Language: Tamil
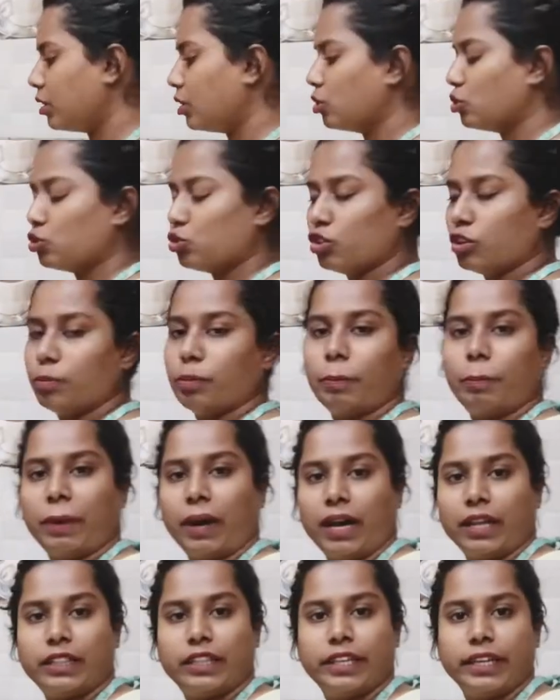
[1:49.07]
ஸோ இப்போ
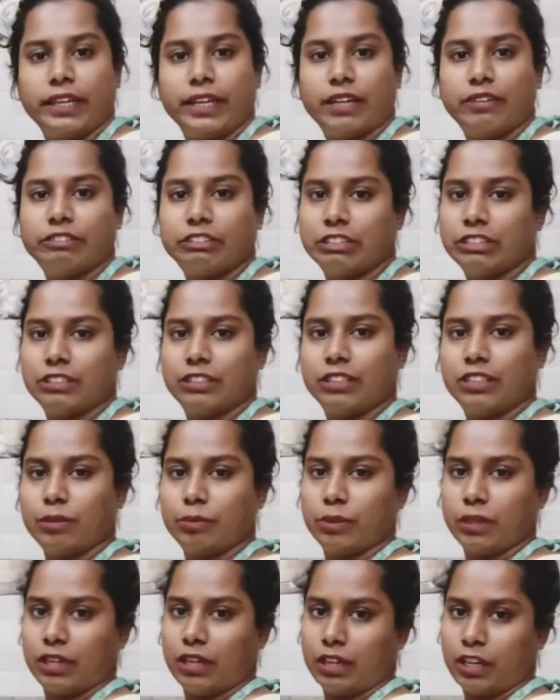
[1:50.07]
பார்த்தீங்கன்னா வந்துட்டு
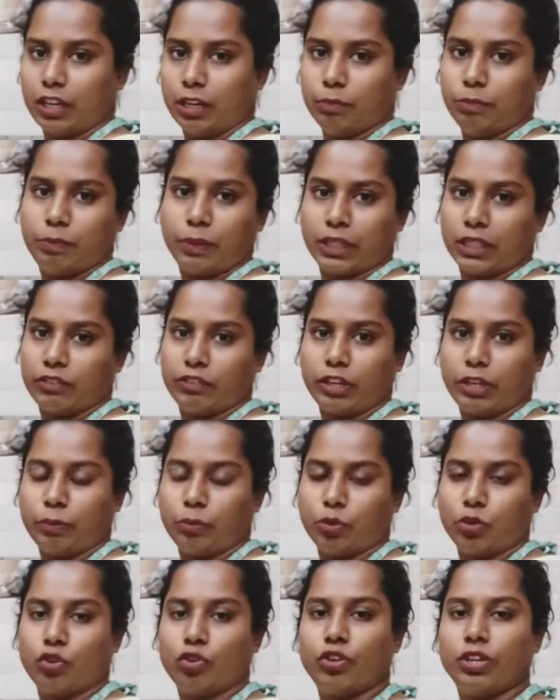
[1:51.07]
நம்ம அடுப்பு பற்ற வைக்க
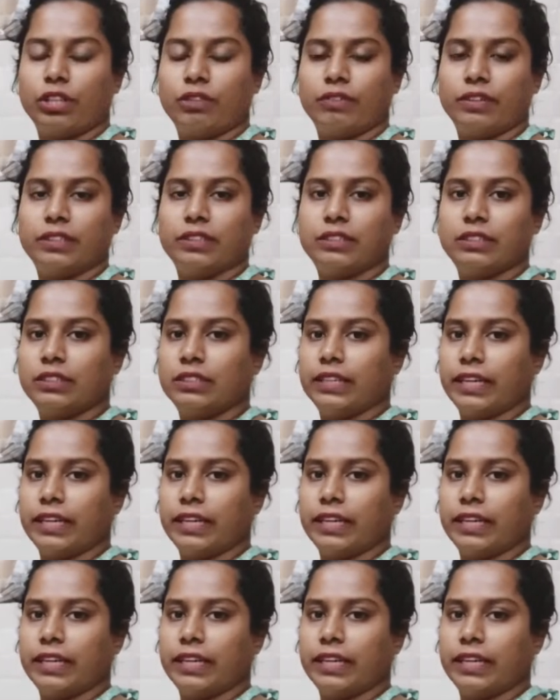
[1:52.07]
போகிறோம் இது வந்து